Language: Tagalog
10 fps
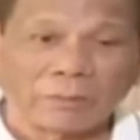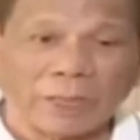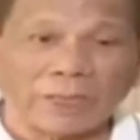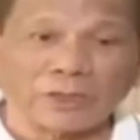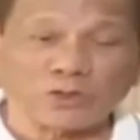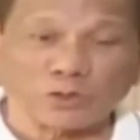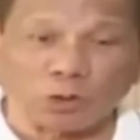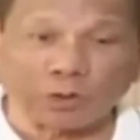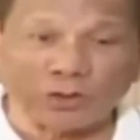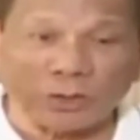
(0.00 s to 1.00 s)
My
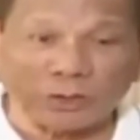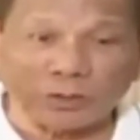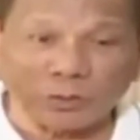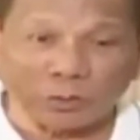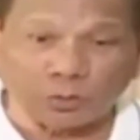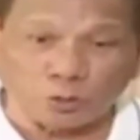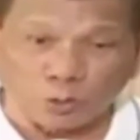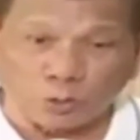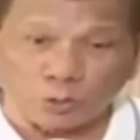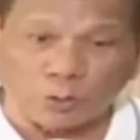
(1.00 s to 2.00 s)
soldiers to
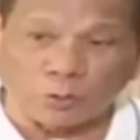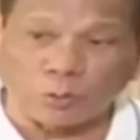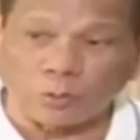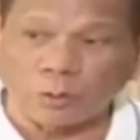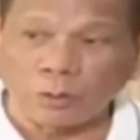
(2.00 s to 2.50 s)
shoot you.